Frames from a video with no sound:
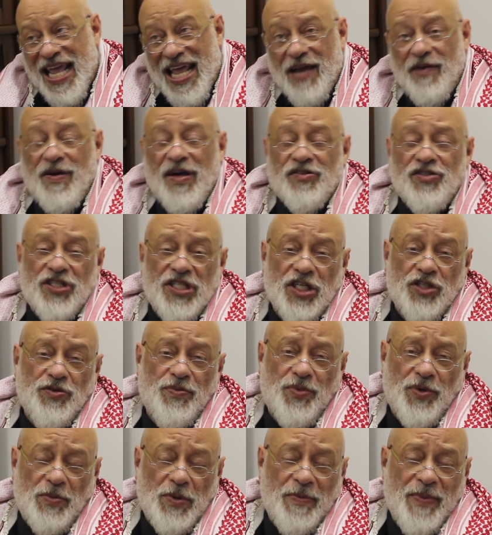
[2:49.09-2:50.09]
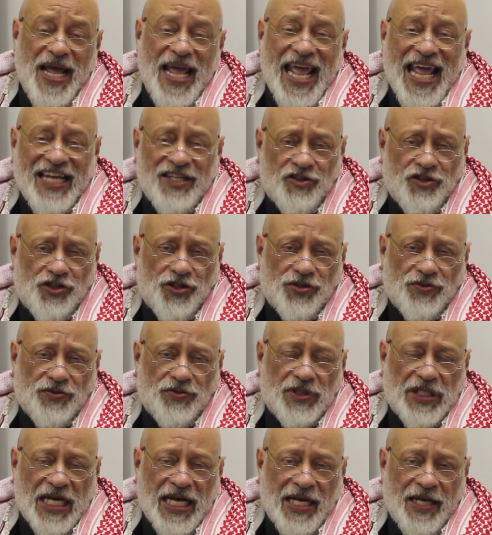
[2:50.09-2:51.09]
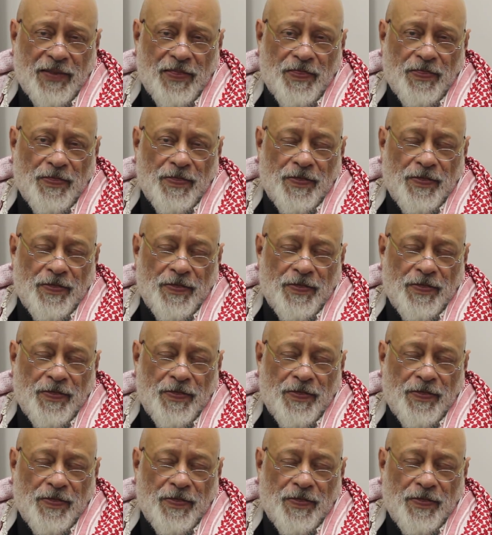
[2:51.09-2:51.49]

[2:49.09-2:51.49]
Eu não acho que seja um problema ético, tá?